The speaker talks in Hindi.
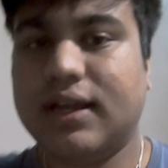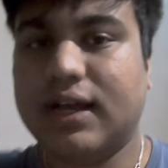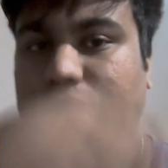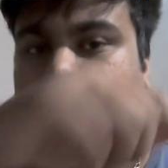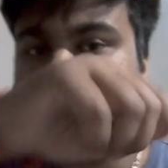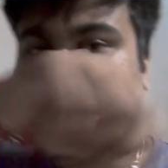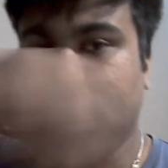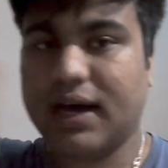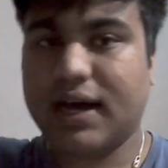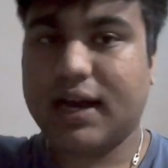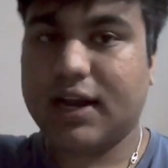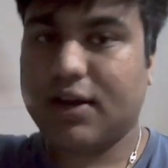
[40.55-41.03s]

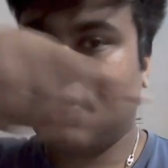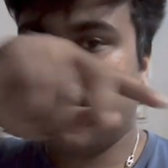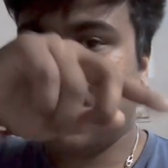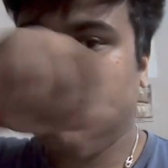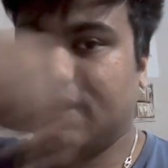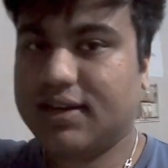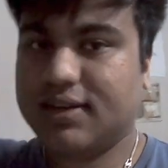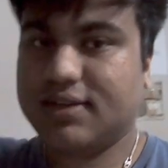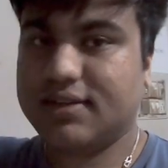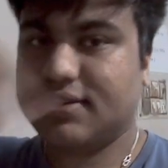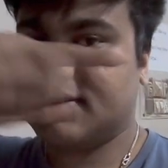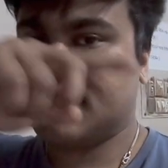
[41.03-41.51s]
अभी आ रहा
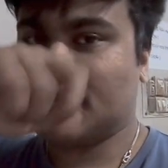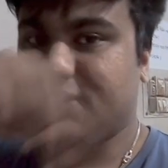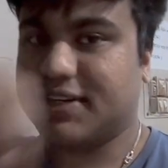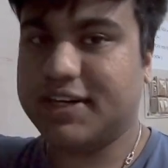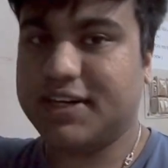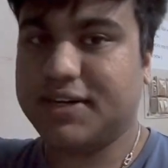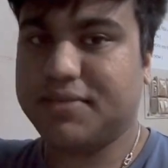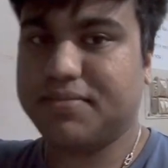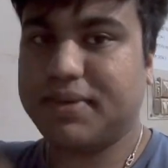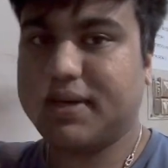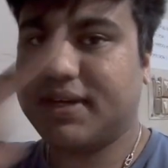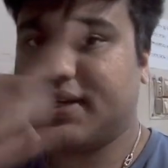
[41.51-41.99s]
होगा
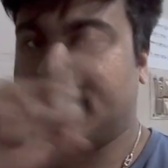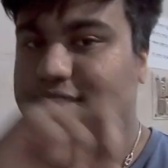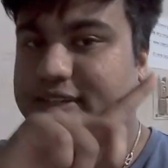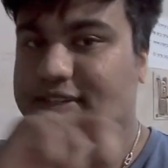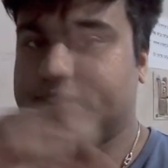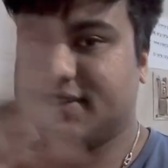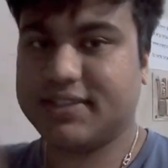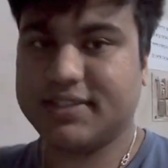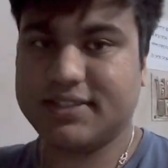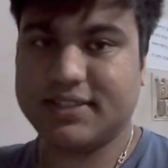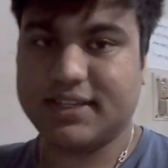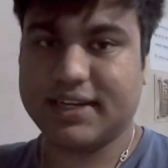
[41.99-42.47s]
स्क्रीन पर
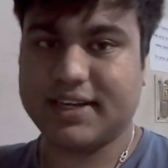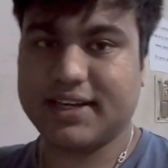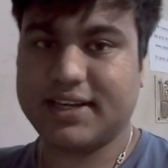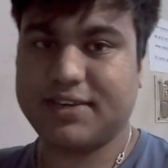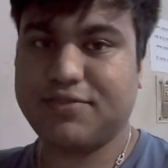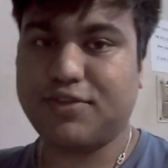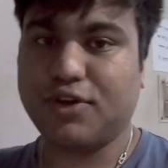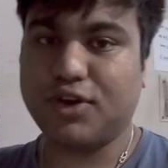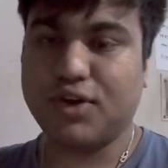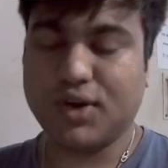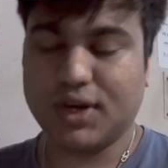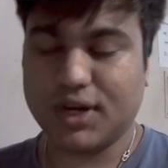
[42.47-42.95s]
जाके
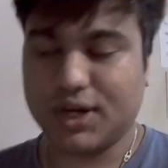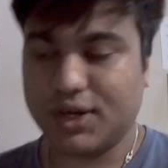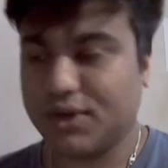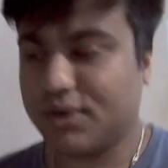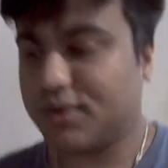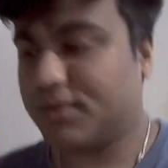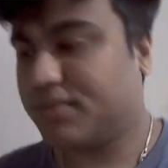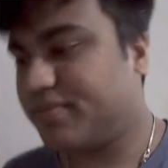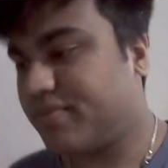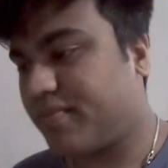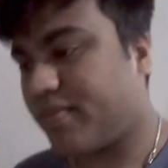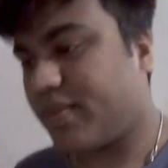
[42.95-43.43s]
फॉलो कर
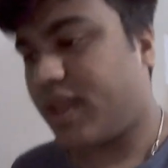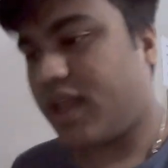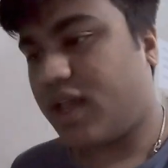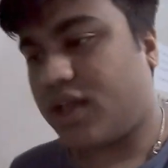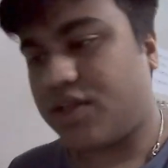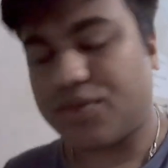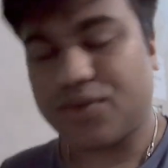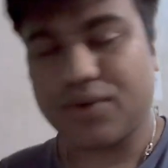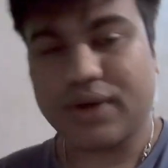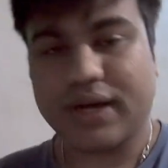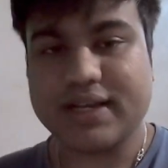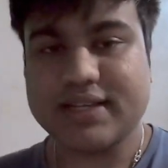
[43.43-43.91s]
लो
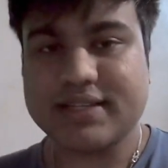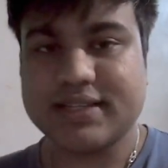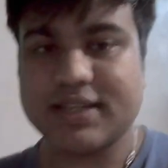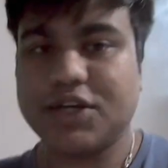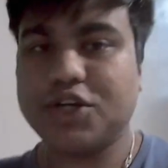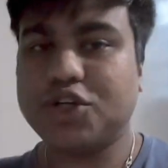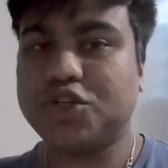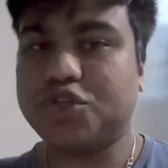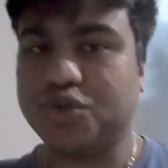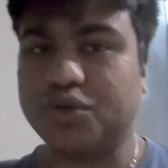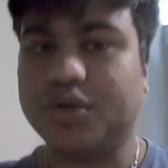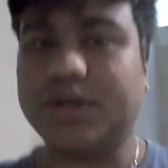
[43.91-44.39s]
तो गाइज़
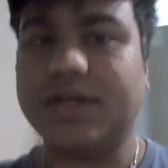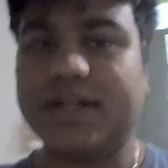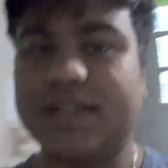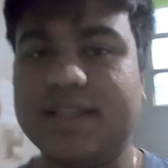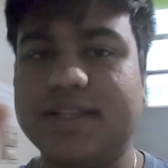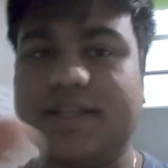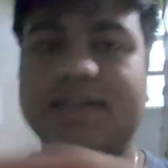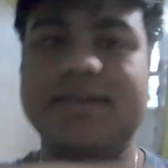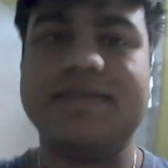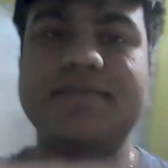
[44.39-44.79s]
शुरू करते